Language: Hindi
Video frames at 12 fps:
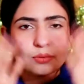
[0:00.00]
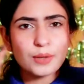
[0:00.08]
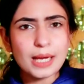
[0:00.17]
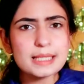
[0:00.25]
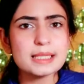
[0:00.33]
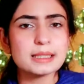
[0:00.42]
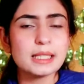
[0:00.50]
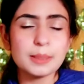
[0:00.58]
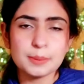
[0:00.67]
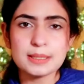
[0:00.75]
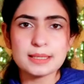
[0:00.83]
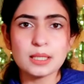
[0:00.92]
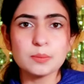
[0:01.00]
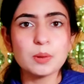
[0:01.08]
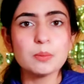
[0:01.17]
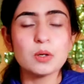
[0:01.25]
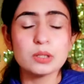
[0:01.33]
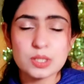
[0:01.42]
फैल जाता है आपकी स्किन
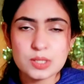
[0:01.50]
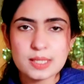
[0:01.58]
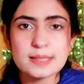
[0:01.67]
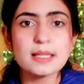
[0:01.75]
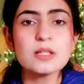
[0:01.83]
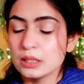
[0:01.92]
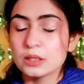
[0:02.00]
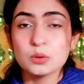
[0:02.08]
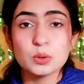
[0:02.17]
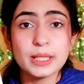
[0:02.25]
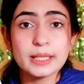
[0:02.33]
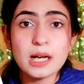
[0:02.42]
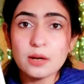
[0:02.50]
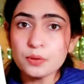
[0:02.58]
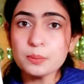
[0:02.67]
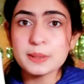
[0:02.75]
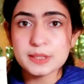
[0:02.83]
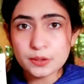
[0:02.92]
पर बहुत अच्छे से तो ये
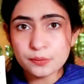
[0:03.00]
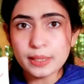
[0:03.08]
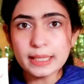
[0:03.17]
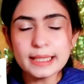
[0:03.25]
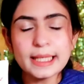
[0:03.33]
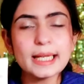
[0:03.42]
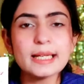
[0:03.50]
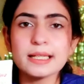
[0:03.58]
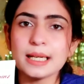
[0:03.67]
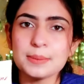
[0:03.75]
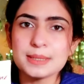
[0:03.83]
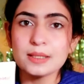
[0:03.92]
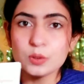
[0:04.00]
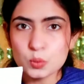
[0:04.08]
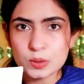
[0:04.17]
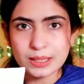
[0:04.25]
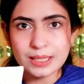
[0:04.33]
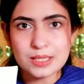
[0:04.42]
काफ़ी बजट फ्रेंडली है अगर आप इसे
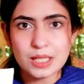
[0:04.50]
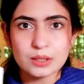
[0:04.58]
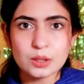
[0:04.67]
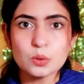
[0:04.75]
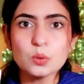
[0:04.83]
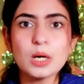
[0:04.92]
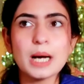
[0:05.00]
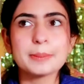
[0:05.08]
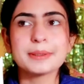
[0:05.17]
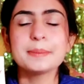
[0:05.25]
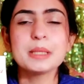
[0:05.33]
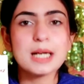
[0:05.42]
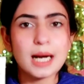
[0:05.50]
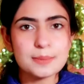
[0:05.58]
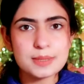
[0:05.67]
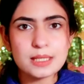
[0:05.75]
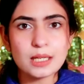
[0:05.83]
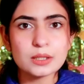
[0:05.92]
यूज़ करना चाहते हो आप कभी
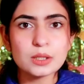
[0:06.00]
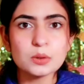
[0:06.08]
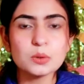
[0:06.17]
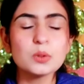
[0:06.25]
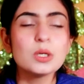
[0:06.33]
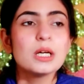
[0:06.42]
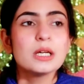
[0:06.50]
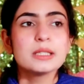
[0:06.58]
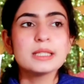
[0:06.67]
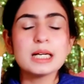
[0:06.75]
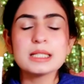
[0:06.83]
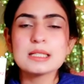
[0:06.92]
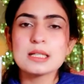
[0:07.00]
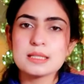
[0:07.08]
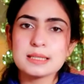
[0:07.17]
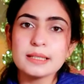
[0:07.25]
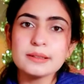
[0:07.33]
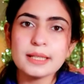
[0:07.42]
काम से आते हो या
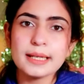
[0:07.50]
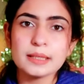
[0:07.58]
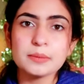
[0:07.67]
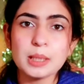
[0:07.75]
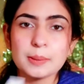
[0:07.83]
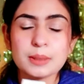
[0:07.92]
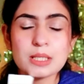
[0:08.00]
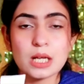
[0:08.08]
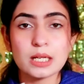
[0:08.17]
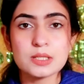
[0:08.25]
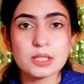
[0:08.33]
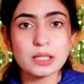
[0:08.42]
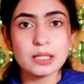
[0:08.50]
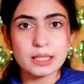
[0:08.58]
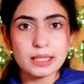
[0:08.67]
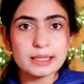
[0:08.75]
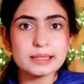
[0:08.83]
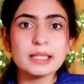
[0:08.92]
सन डायरेक्ट में आपका आना जाना
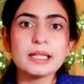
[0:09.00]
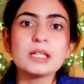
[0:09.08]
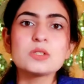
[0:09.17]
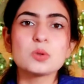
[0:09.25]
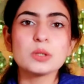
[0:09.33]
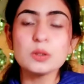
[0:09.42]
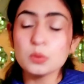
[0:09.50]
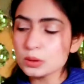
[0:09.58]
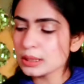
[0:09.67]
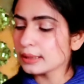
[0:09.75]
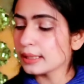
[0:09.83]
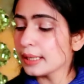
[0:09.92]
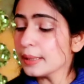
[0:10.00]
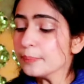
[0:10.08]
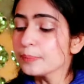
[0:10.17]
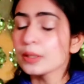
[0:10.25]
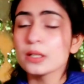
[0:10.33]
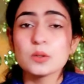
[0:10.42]
लगा रहता है जो कि हो जाता है
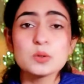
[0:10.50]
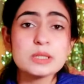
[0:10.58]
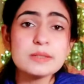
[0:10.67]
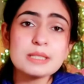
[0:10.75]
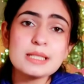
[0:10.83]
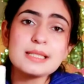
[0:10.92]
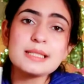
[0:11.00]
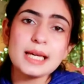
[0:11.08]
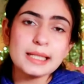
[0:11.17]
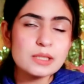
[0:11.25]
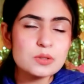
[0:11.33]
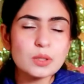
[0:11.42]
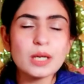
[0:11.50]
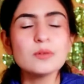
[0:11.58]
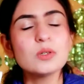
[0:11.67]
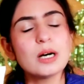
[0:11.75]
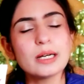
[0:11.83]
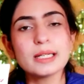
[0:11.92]
उसकी वजह से टैनिंग जो है
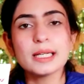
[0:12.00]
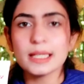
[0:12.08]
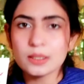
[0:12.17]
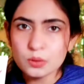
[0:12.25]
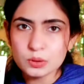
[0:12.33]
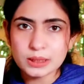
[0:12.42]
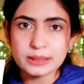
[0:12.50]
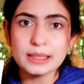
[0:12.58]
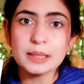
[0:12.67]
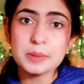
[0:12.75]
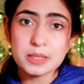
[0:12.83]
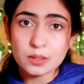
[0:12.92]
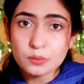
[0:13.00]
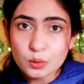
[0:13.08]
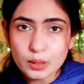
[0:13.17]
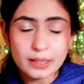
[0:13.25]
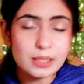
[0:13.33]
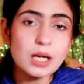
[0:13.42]
वो हर एक को हो जाती है बेशक
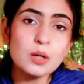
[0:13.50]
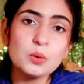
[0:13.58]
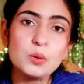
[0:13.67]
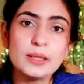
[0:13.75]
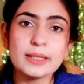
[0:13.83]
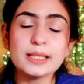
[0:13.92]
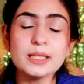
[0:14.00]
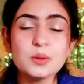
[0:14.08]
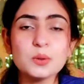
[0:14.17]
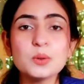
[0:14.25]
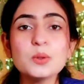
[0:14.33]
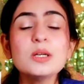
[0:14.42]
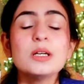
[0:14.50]
वो लड़का हो लड़की हो